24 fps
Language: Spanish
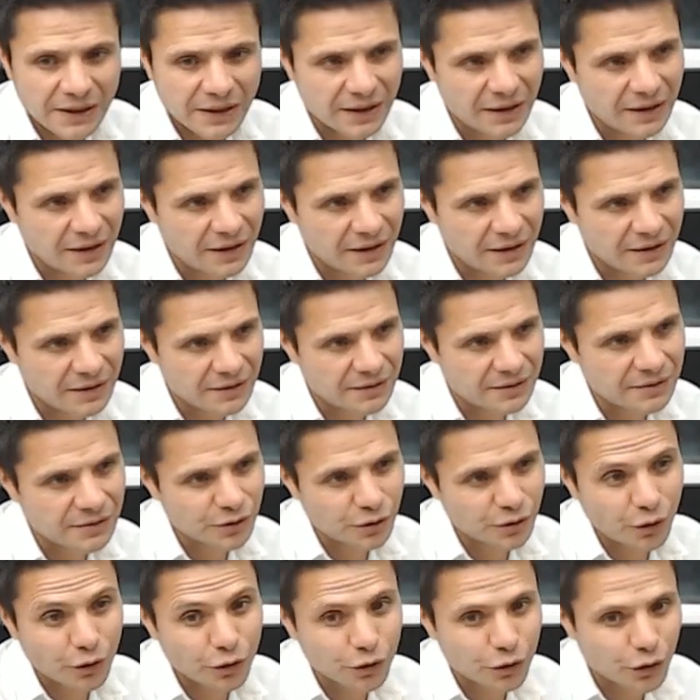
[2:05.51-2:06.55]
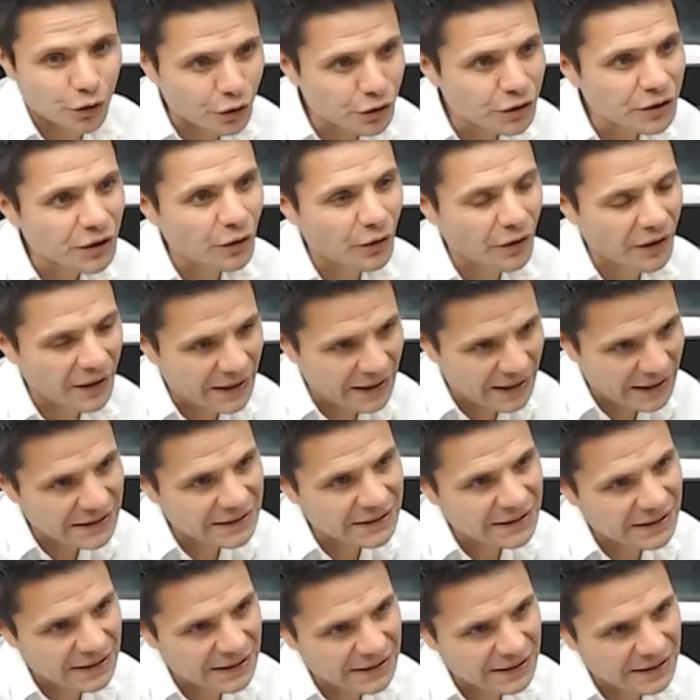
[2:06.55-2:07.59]
Eh, son 12
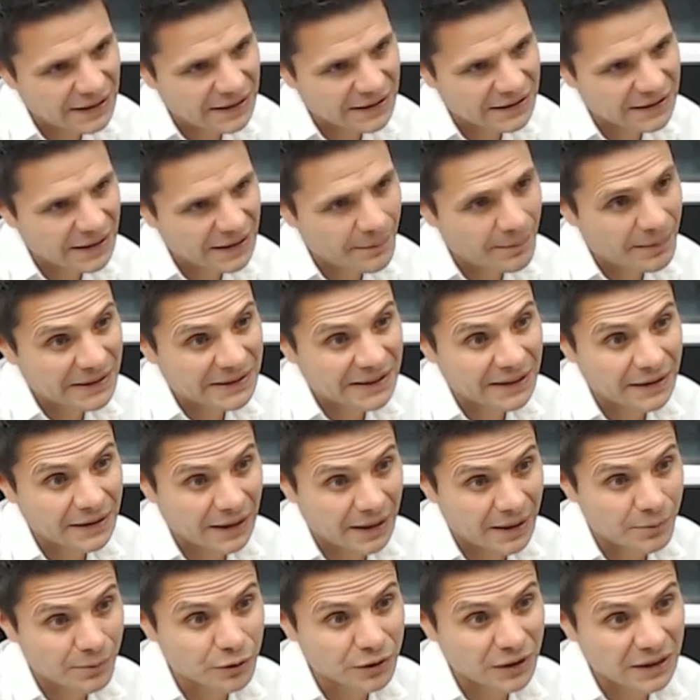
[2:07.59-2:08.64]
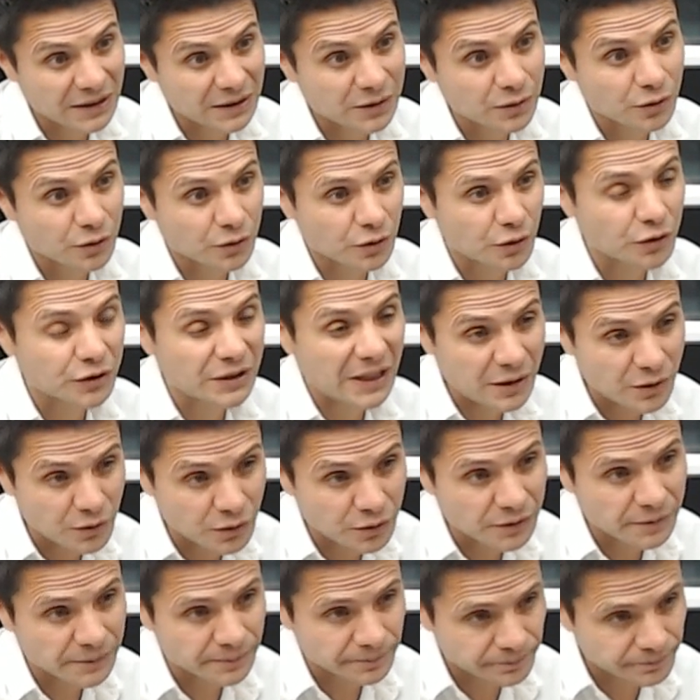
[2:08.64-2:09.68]
ordenanzas las que presentaremos en estos dos
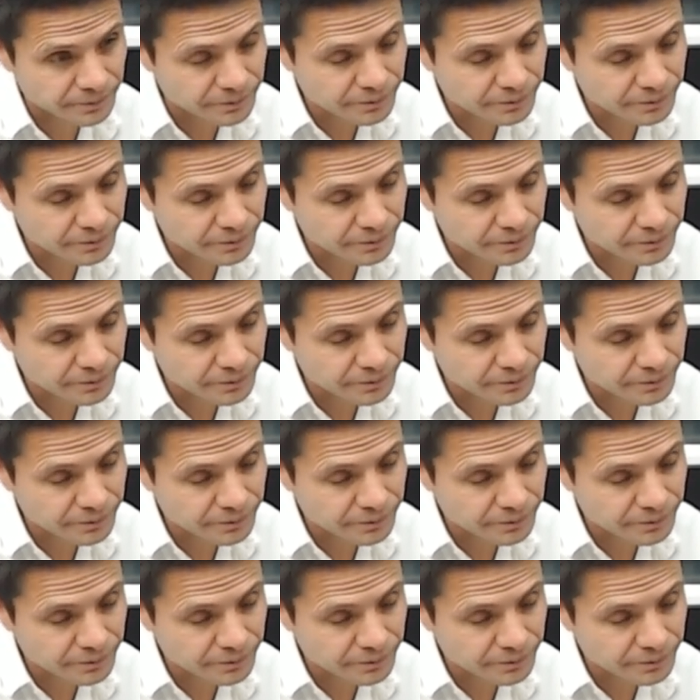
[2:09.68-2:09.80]
años.